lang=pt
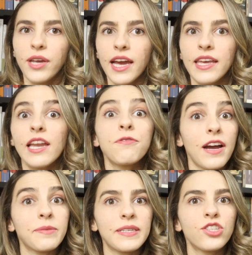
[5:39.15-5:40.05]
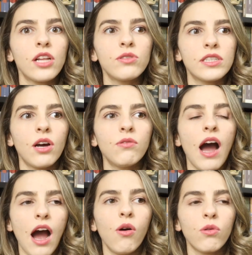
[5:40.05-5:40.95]
porque aqui ele faz bastante alusão
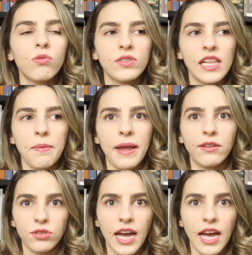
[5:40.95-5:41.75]
a alguns elementos